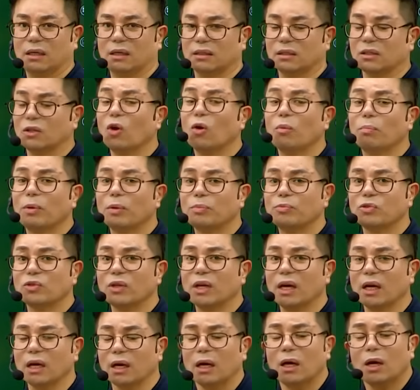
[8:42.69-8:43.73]
그래서 형법
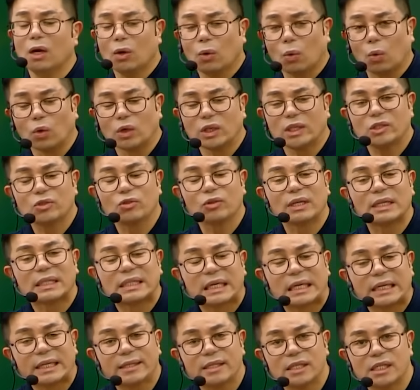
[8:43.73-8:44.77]
중에
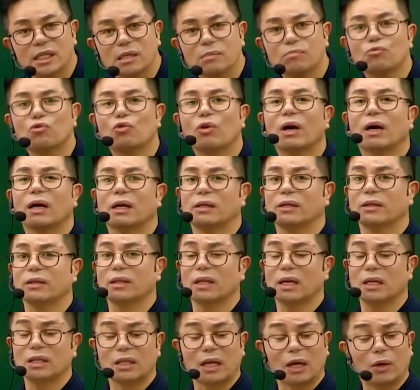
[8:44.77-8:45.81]
공인중개사의 직무와
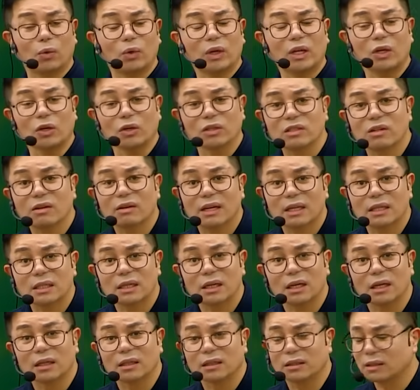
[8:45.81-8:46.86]
관련된 내용이 여섯
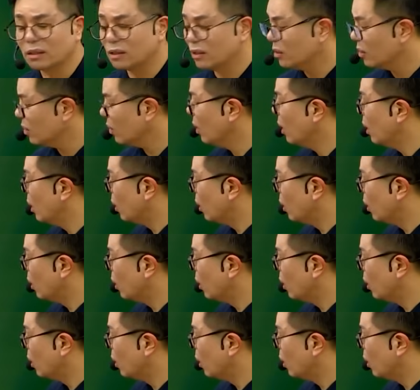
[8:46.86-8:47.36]
가지가 있거든요.